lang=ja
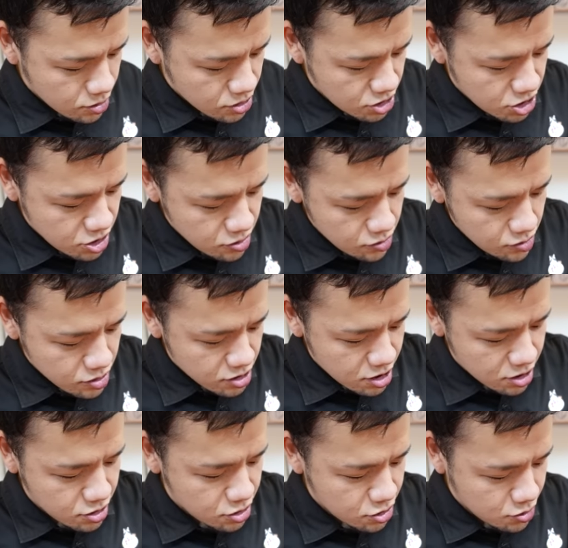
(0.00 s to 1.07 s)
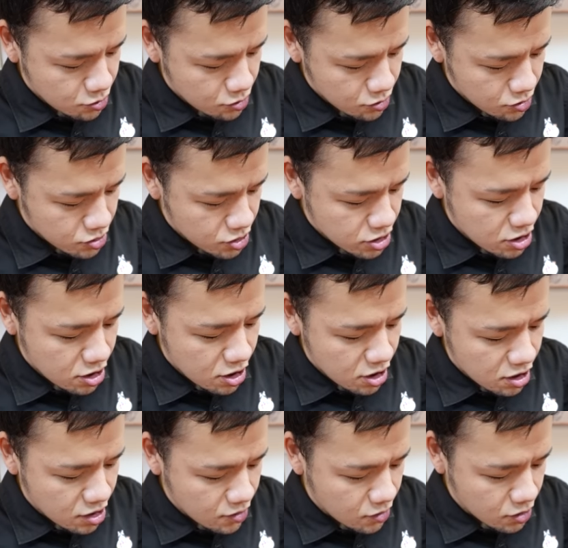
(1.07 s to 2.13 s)
翔さんちのこの
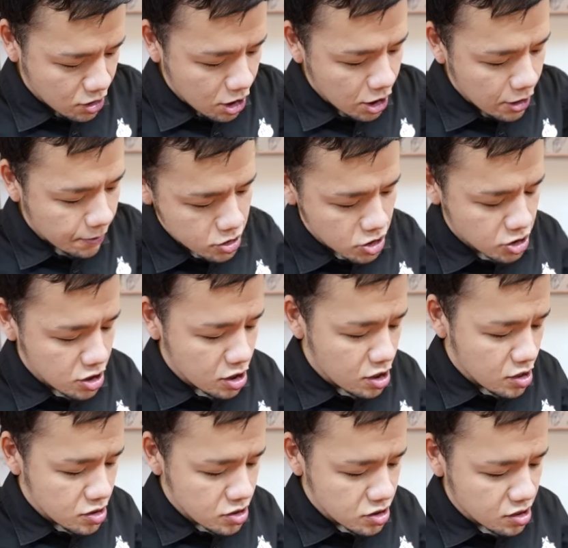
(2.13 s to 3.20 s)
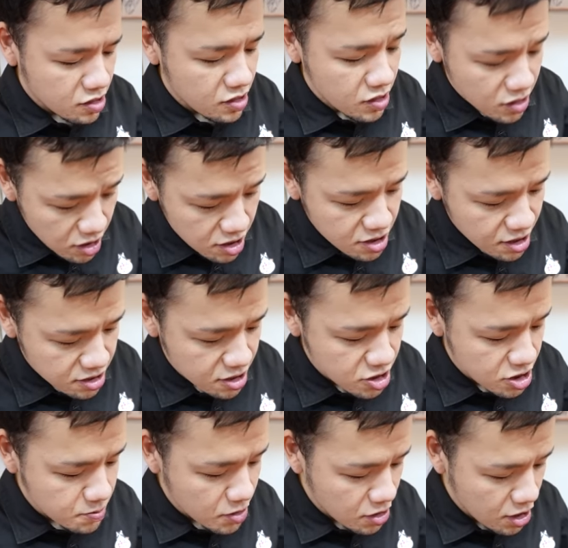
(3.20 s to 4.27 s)
チャーハンはね、下味かなり優
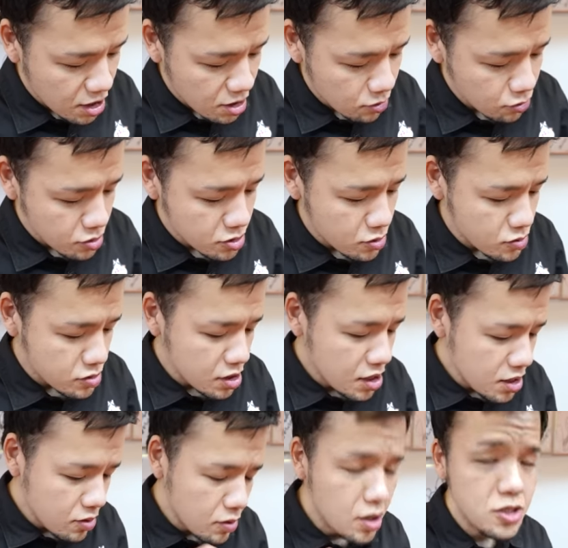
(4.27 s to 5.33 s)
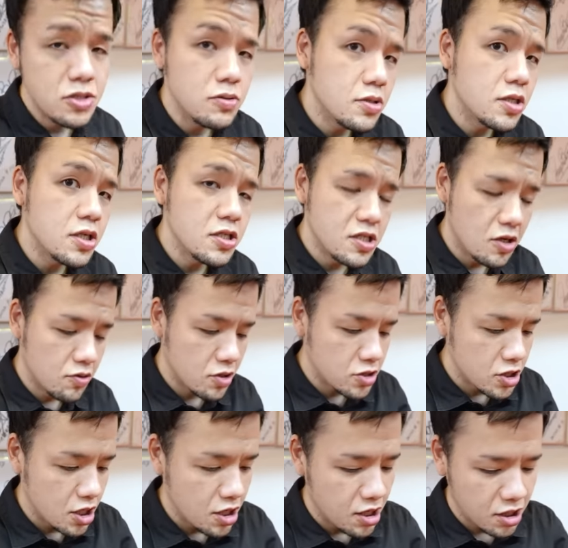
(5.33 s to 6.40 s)
しめで、本当に素材の味を生かしたような
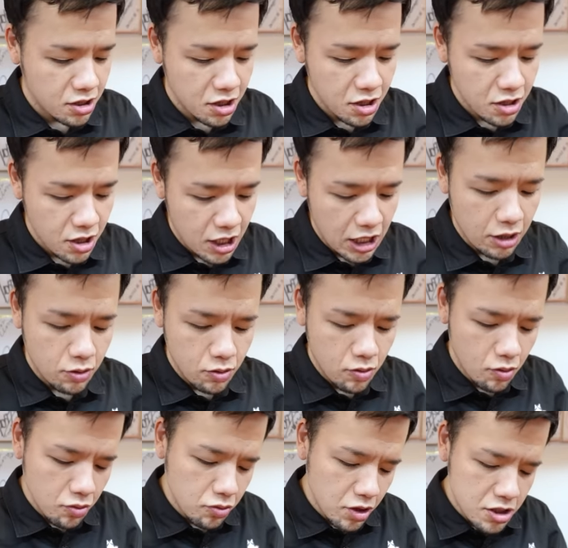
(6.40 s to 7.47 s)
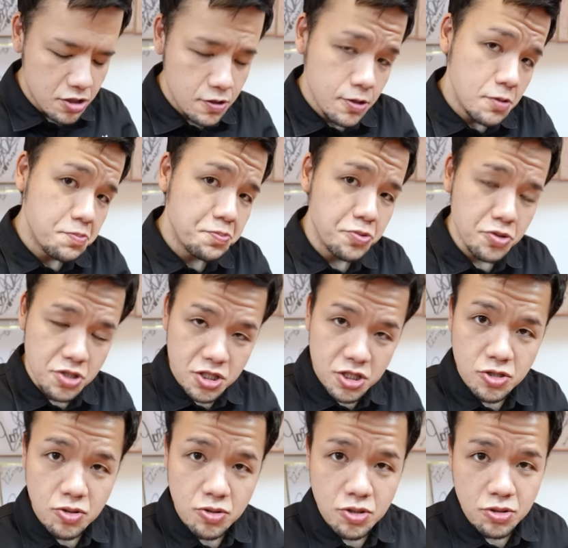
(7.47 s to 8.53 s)
チャーハンなんで、このね、スープと
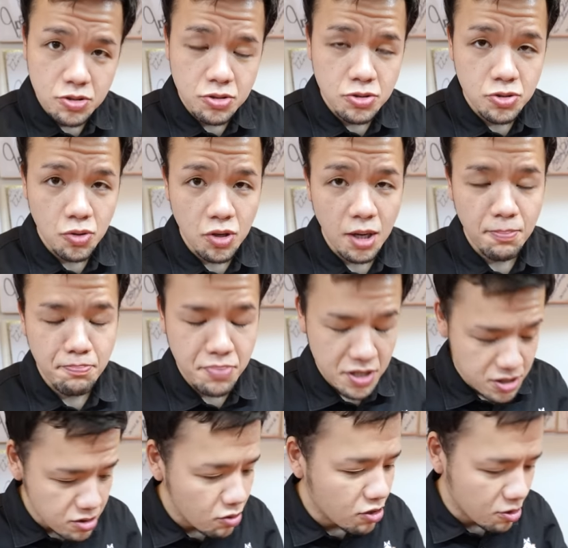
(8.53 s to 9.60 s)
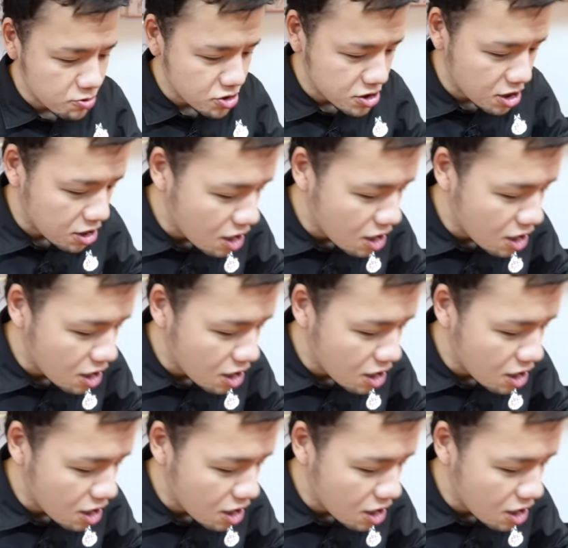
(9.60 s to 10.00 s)
一緒に食うのがベストかもしれ